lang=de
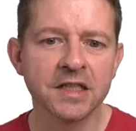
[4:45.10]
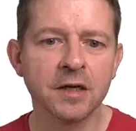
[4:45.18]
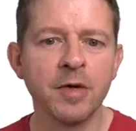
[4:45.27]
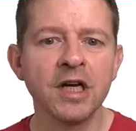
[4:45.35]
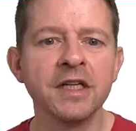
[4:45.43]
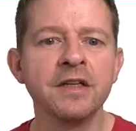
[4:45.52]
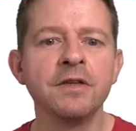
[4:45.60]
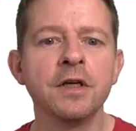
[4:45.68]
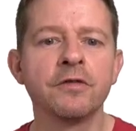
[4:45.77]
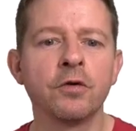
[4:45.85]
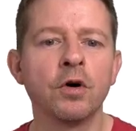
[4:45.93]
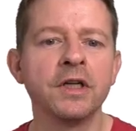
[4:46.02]
Tabelle, die wir
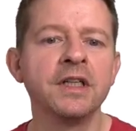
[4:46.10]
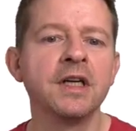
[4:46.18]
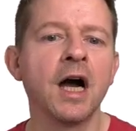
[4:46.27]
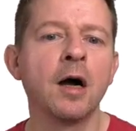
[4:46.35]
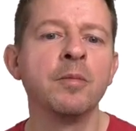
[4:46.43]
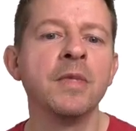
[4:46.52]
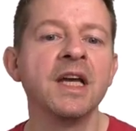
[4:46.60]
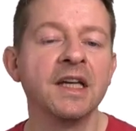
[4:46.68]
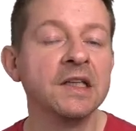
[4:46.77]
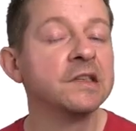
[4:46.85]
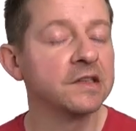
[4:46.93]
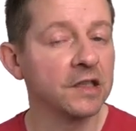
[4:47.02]
hier vorliegen haben,
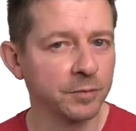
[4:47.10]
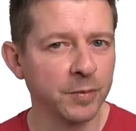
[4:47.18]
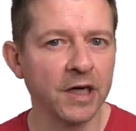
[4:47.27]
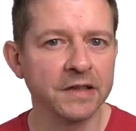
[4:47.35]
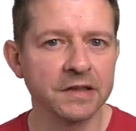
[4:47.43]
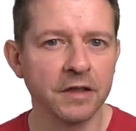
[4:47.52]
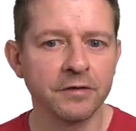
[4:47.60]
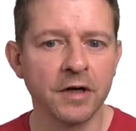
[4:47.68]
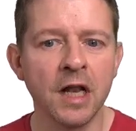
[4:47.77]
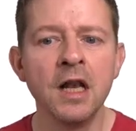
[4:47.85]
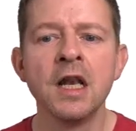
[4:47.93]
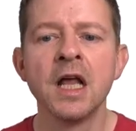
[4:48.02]
ist das bereits der
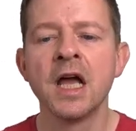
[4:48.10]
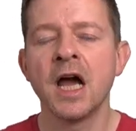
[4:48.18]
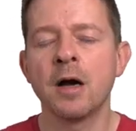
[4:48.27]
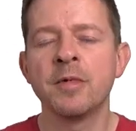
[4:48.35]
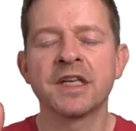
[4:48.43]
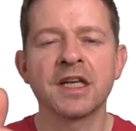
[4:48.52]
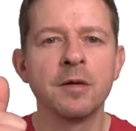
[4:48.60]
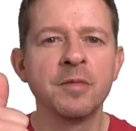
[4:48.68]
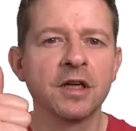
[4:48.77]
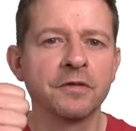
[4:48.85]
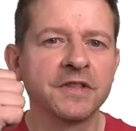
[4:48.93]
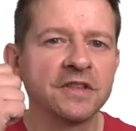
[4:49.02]
Fall aber ich kann
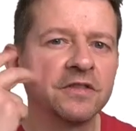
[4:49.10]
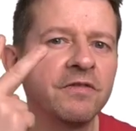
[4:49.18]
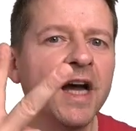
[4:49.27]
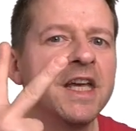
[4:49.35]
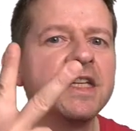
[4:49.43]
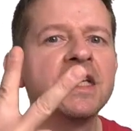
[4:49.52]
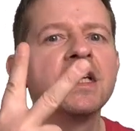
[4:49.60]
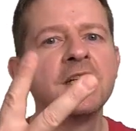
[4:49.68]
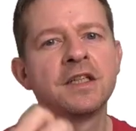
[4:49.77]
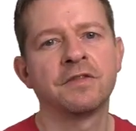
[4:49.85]
mich auf zwei Dinge nicht